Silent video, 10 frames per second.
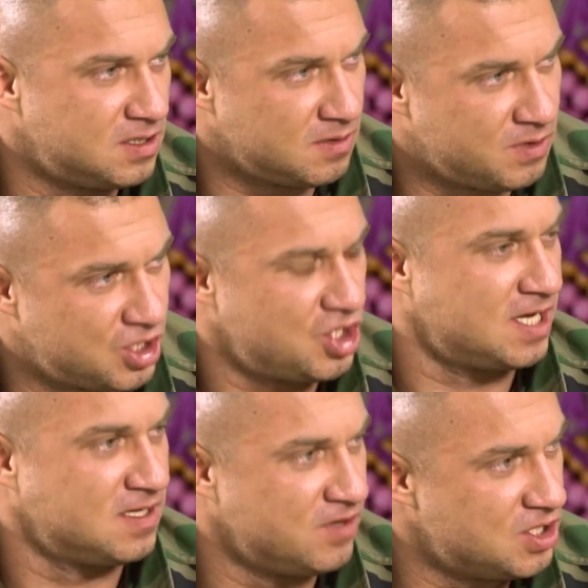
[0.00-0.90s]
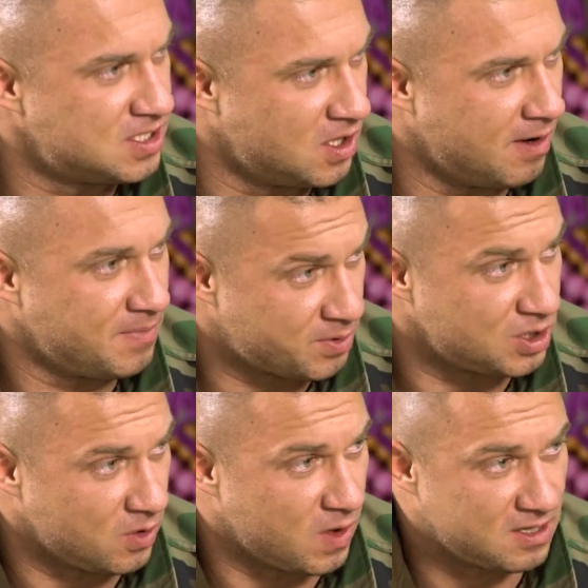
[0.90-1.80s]
i sobie 6 razy wycisnąłem na
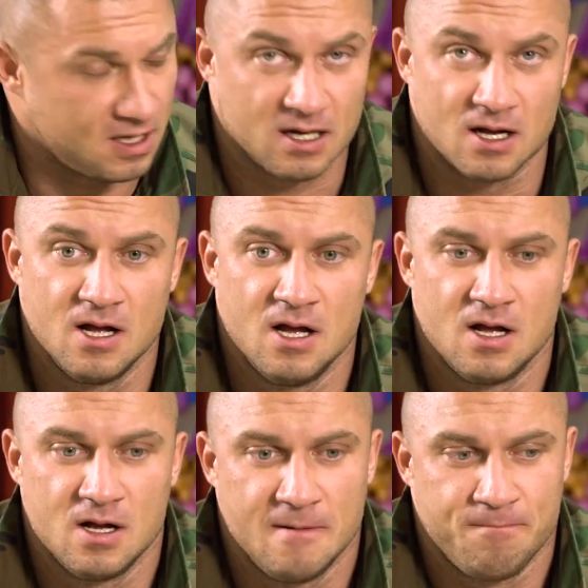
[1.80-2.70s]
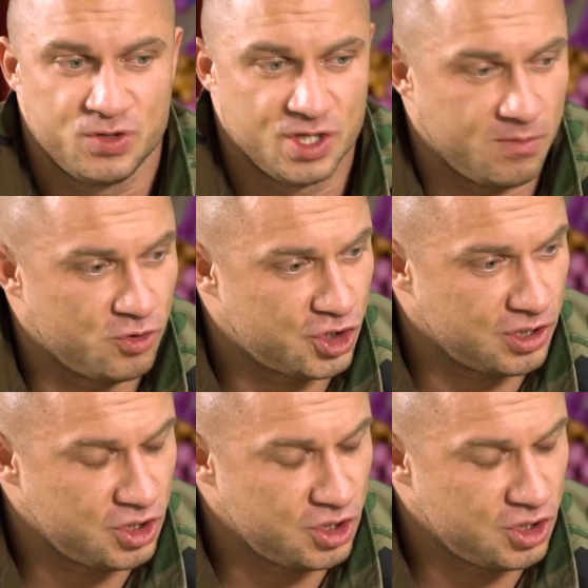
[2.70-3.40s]
przykład, tak? Czy tam już